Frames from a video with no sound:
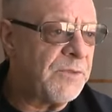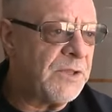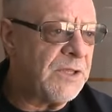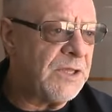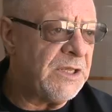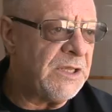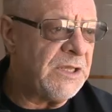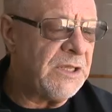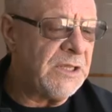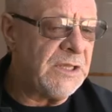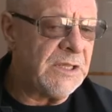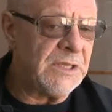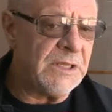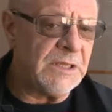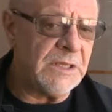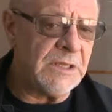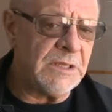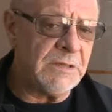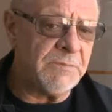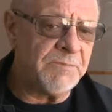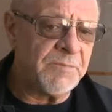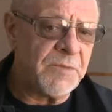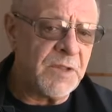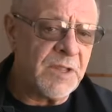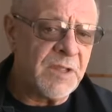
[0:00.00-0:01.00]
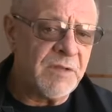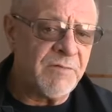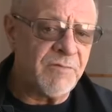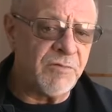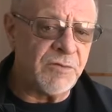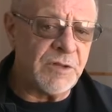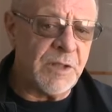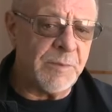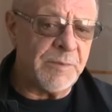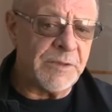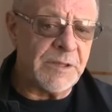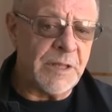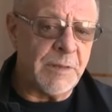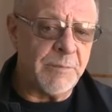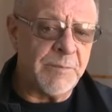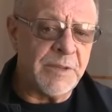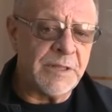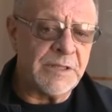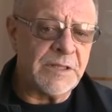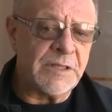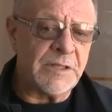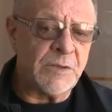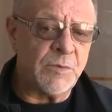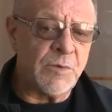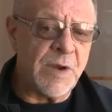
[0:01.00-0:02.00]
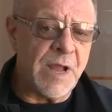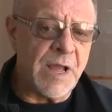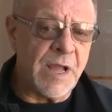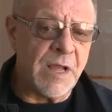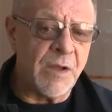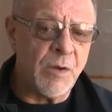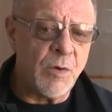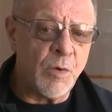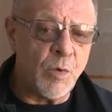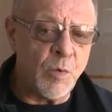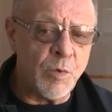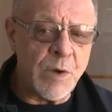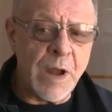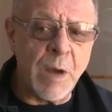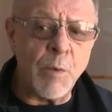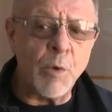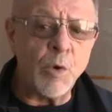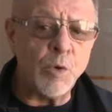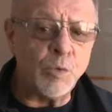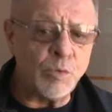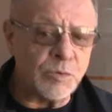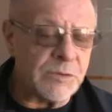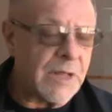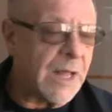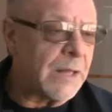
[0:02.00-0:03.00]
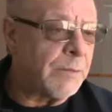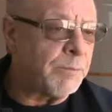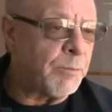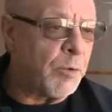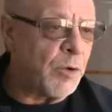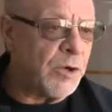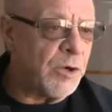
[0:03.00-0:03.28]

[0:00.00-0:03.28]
y fundamentalmente tiene una, una voluntad